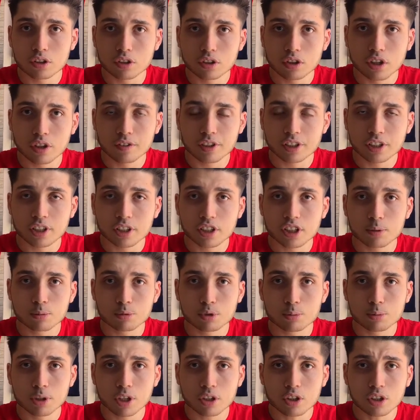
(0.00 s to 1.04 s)
avec l'équipe du
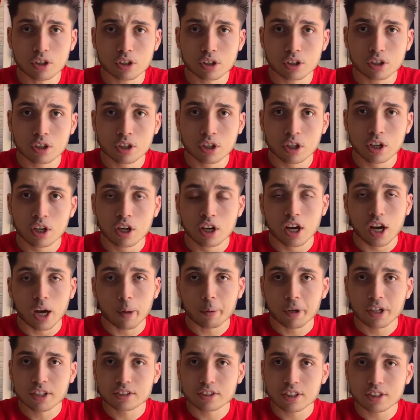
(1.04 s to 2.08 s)
Maroc.
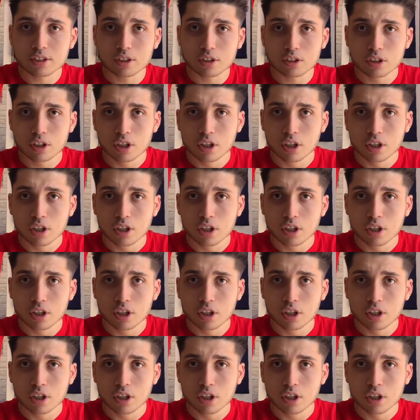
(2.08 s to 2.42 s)
Après, cette,